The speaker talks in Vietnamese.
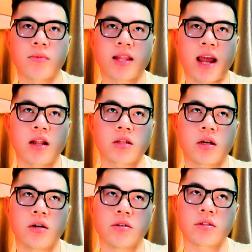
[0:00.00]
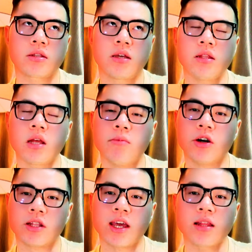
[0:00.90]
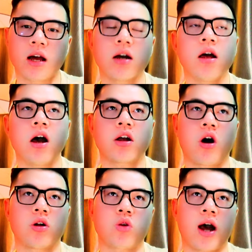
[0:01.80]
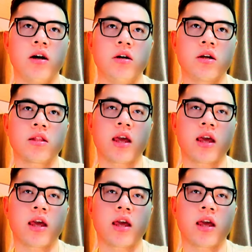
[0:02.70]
mình thấy nó từ 9 tới 10 tiếng lận còn tỏa hương á,